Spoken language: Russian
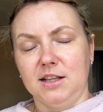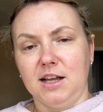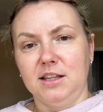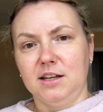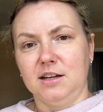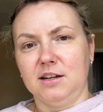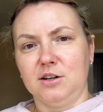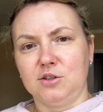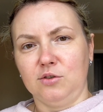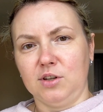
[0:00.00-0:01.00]

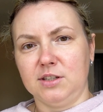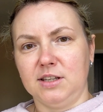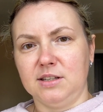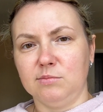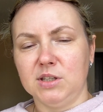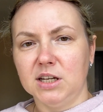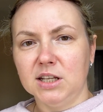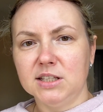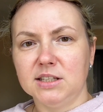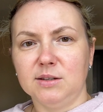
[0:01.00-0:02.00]
надо что-то с этим
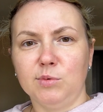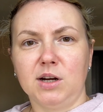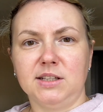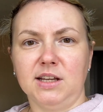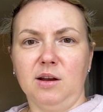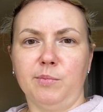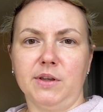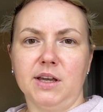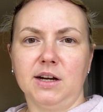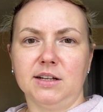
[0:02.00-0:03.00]
делать, и мы хотели
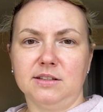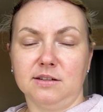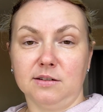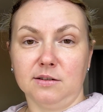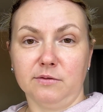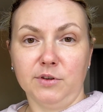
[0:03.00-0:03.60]
поехать э,